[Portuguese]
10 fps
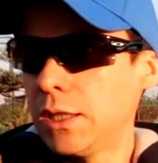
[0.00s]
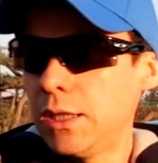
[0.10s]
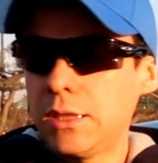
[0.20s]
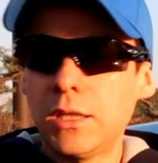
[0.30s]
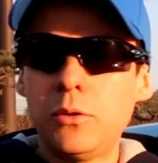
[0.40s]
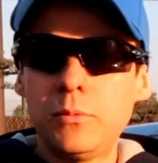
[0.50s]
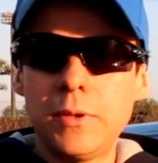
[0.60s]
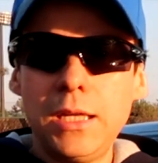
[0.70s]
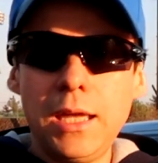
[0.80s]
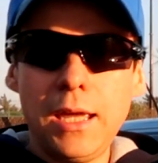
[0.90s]
Então
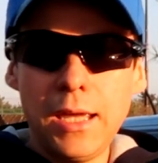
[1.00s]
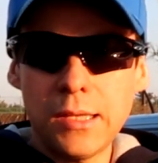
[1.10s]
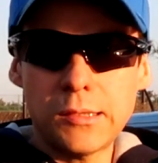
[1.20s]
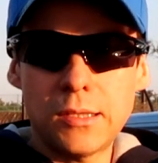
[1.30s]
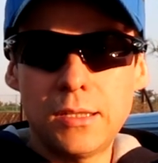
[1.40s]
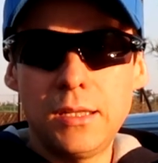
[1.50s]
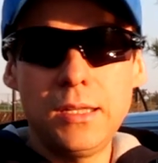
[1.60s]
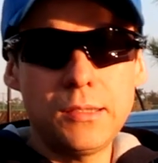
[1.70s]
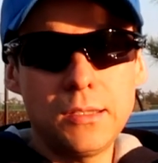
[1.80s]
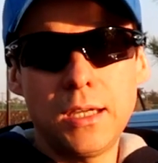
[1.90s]
essa,
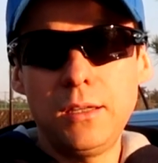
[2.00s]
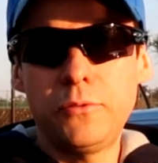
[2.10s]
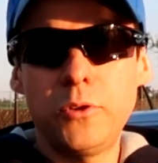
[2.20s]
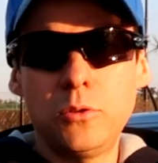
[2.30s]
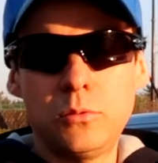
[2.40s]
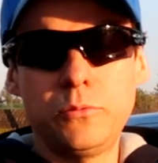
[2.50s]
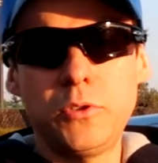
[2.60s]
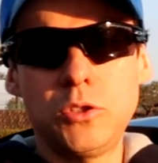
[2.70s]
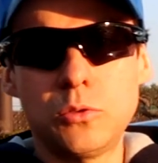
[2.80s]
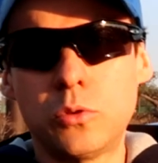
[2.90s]
esse daí foi um
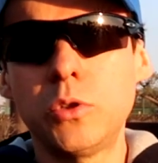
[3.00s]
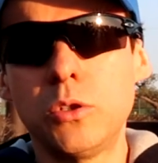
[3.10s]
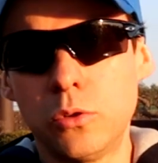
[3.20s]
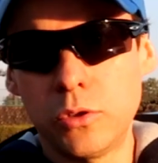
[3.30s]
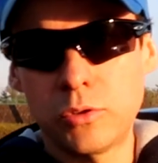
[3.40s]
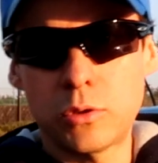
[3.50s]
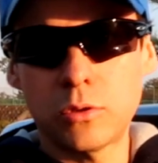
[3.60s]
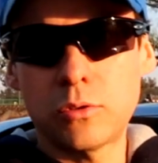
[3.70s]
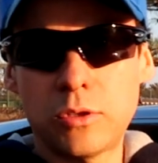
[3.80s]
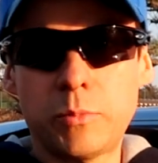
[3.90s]
vídeo curioso que eu
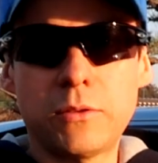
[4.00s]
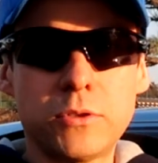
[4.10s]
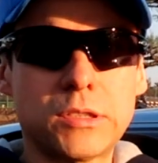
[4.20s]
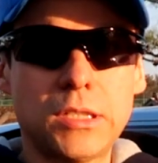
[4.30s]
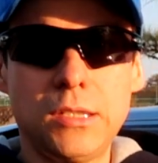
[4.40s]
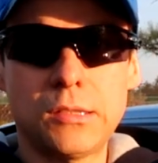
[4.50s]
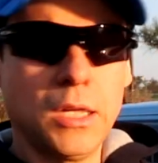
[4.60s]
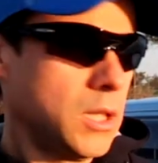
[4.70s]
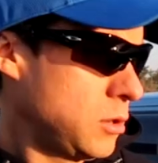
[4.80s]
trouxe para vocês.